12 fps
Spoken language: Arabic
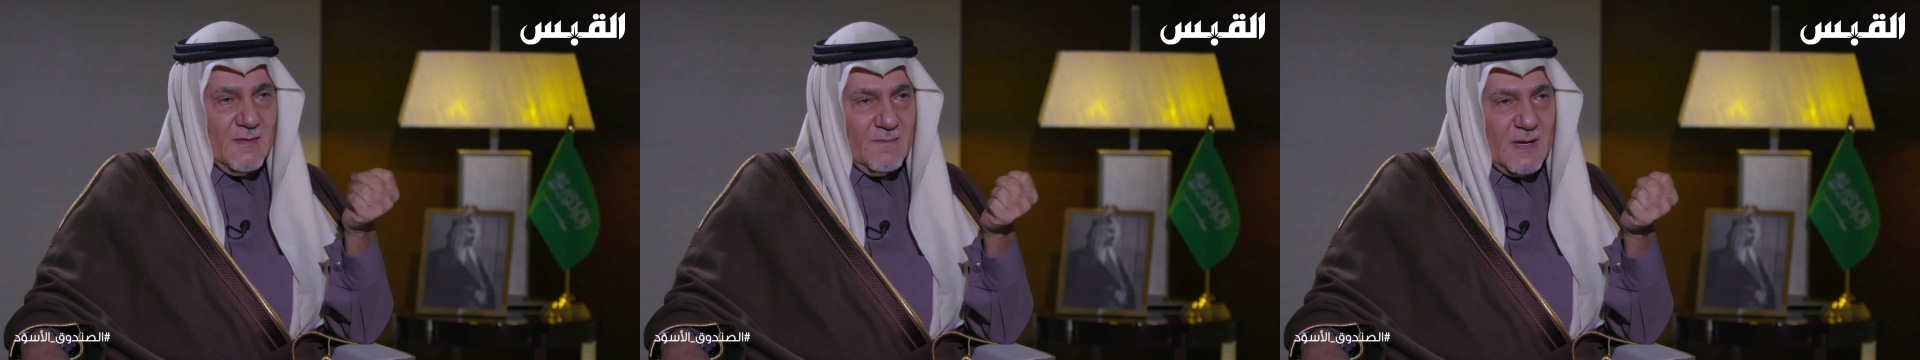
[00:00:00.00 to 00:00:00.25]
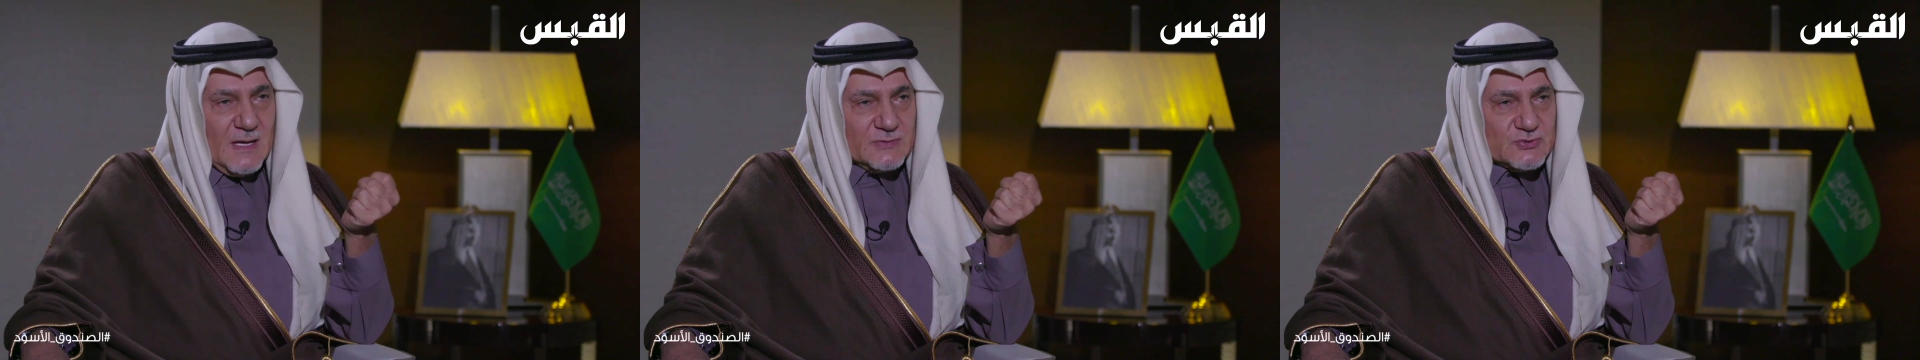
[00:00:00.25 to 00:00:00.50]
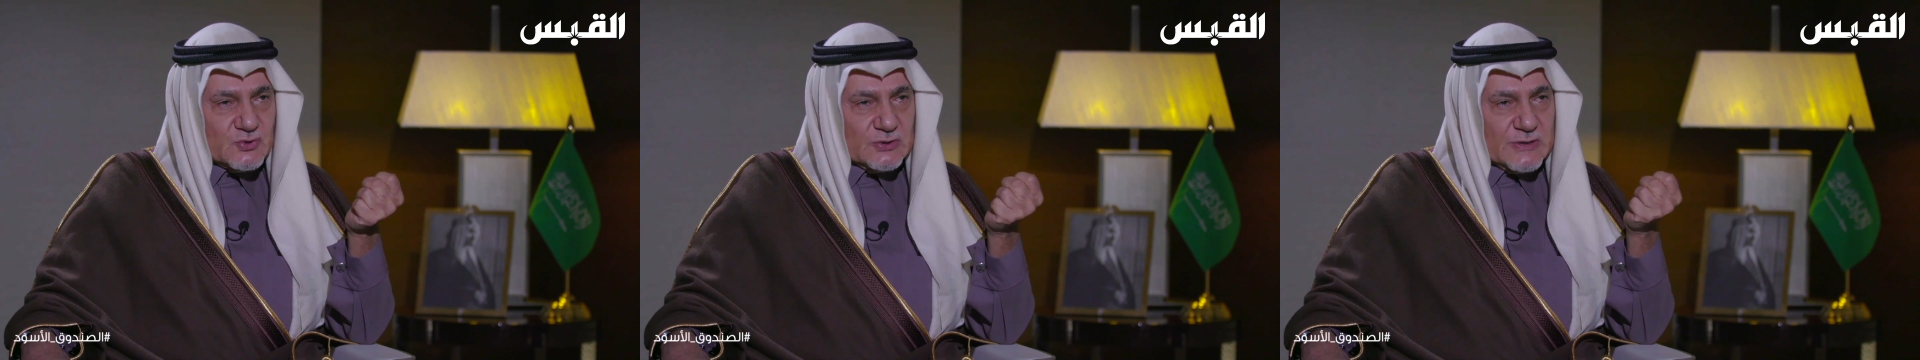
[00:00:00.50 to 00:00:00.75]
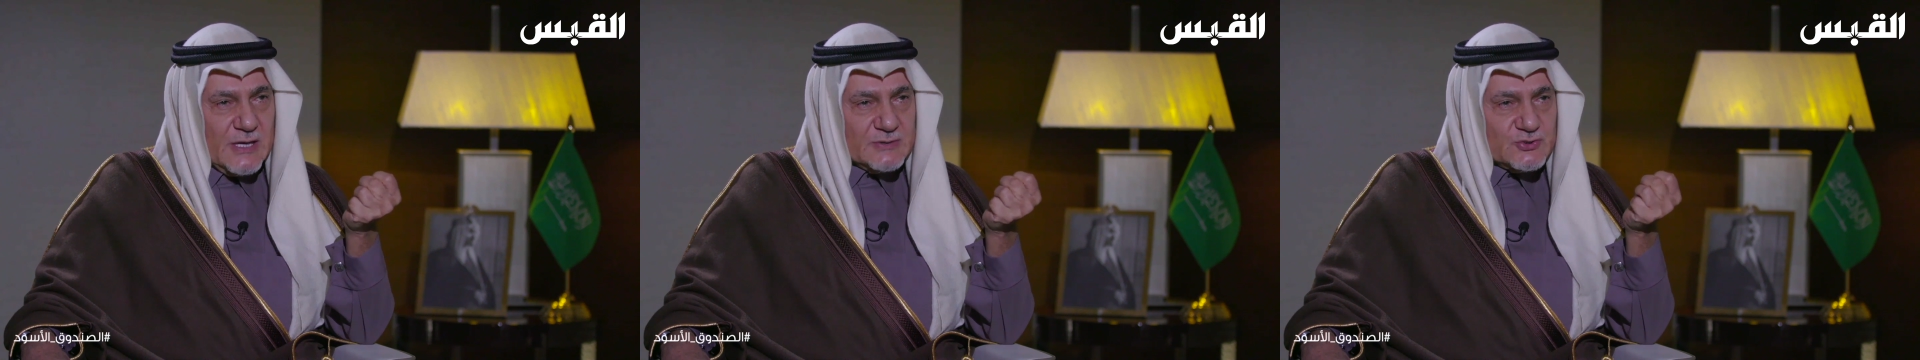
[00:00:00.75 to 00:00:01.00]
مع
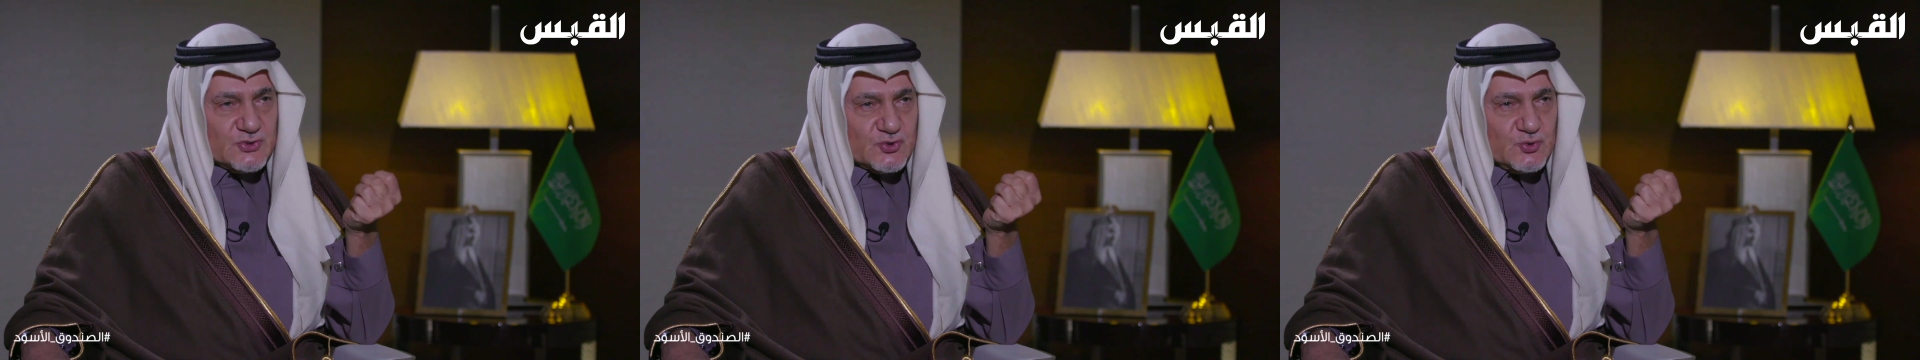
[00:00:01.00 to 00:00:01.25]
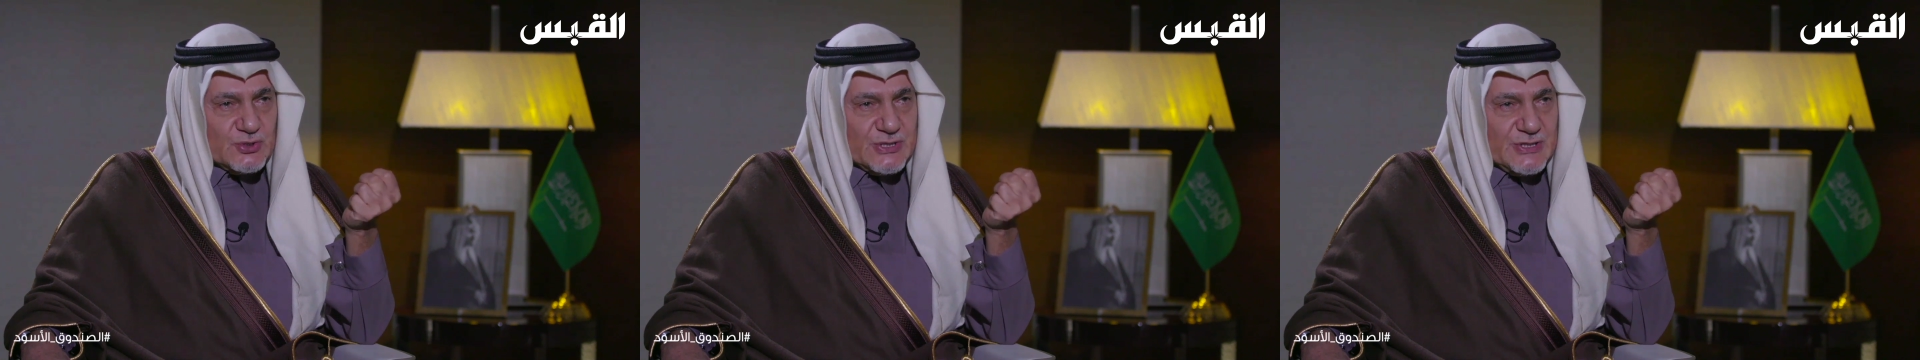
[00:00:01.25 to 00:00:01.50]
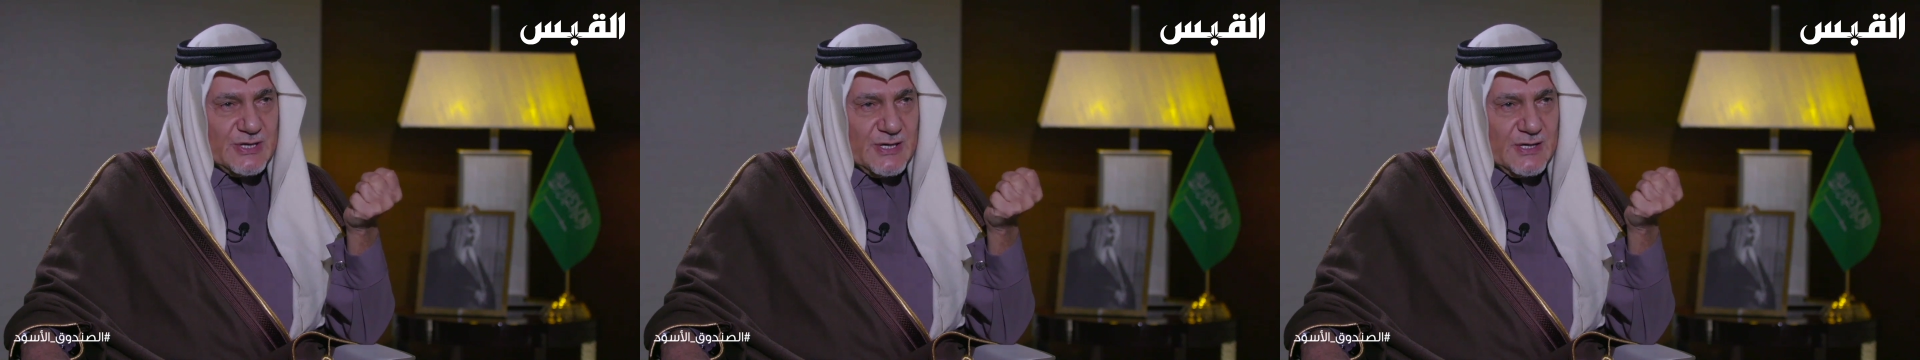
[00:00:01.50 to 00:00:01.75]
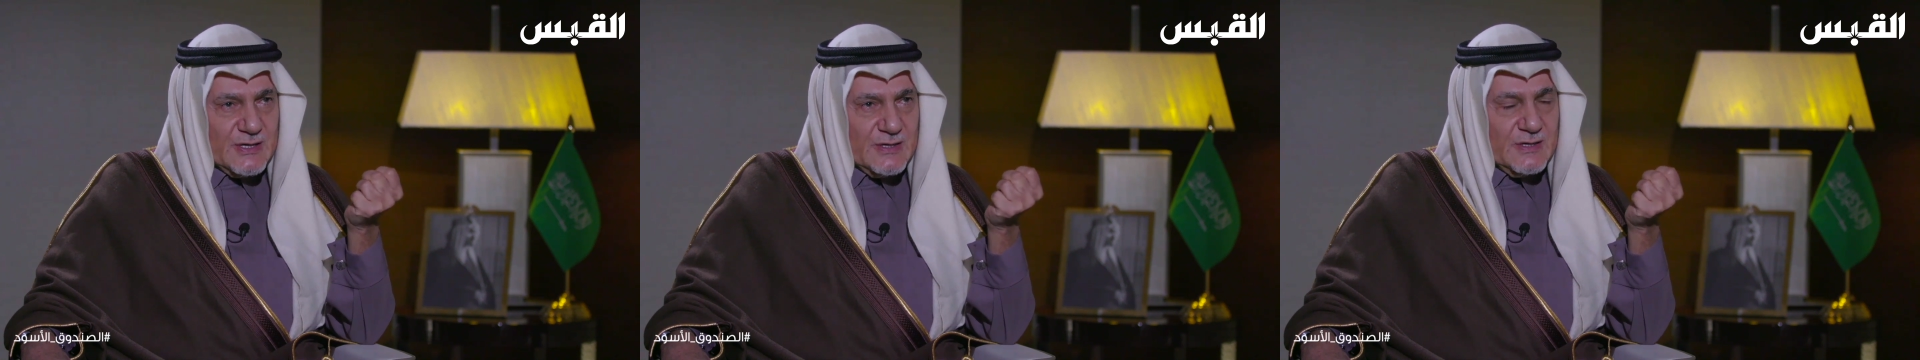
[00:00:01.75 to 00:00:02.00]
السلطات السوريه